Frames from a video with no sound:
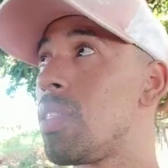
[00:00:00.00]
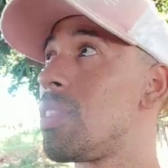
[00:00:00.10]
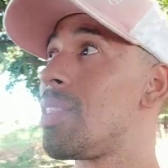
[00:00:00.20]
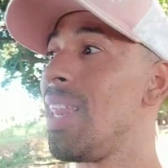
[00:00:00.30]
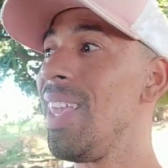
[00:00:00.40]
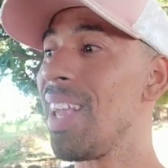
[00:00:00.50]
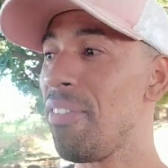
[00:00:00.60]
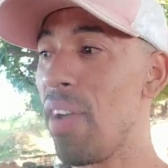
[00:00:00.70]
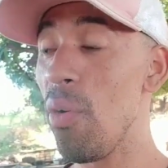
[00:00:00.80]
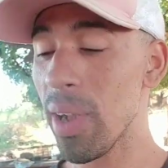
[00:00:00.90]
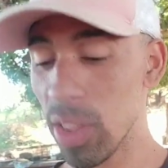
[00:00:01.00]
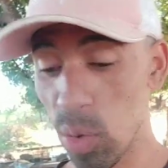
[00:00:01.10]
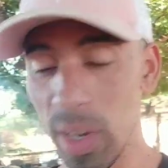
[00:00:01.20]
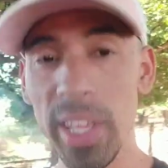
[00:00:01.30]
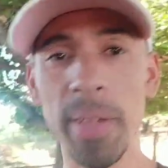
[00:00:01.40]
Trinca-ferro
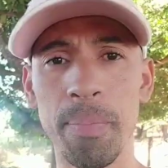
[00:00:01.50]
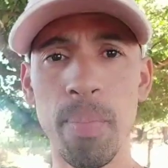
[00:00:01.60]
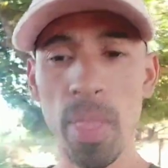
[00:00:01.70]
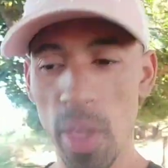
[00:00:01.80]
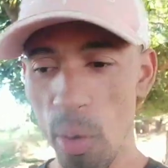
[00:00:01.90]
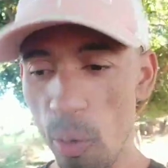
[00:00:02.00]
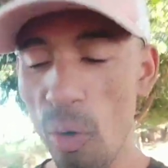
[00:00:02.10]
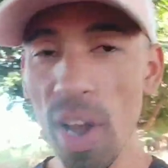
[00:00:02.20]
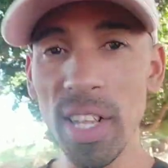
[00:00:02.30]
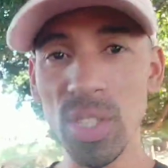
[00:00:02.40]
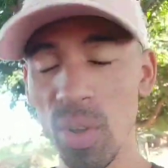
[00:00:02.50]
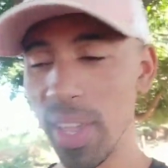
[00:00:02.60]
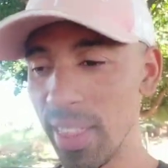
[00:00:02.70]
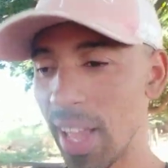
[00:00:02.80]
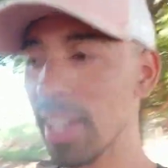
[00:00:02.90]
cantou ali. Olha só
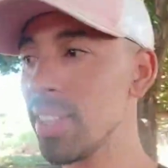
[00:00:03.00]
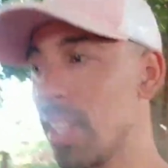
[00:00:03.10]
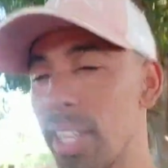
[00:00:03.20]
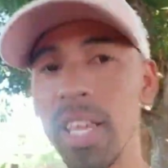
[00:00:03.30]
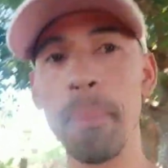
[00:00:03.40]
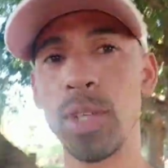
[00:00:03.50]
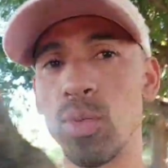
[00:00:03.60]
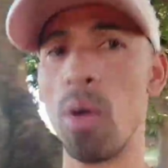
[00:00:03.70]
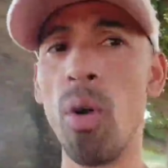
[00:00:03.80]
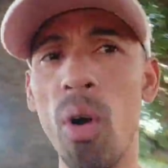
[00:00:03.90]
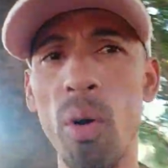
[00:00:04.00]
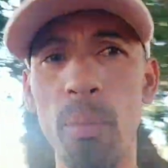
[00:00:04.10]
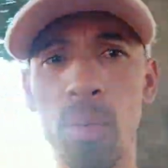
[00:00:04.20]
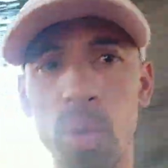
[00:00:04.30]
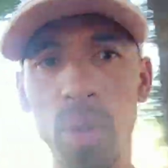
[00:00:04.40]
quem está cantando aqui, pessoal, ó.
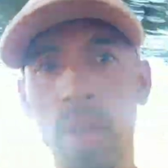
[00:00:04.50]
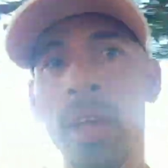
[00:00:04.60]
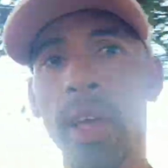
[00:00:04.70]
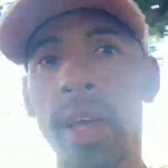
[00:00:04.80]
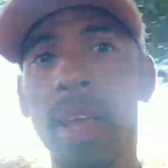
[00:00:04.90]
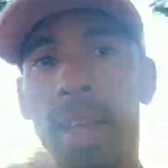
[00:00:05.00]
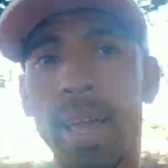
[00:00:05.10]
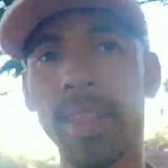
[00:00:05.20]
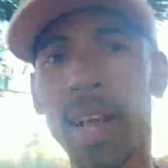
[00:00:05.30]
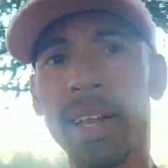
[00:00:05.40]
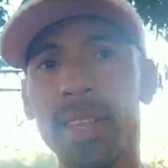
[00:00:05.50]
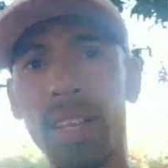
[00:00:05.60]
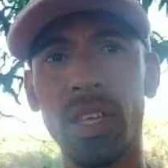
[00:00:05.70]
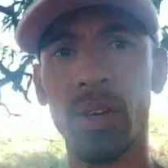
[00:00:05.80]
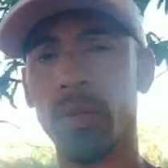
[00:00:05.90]
Quem está cantando aqui, ó.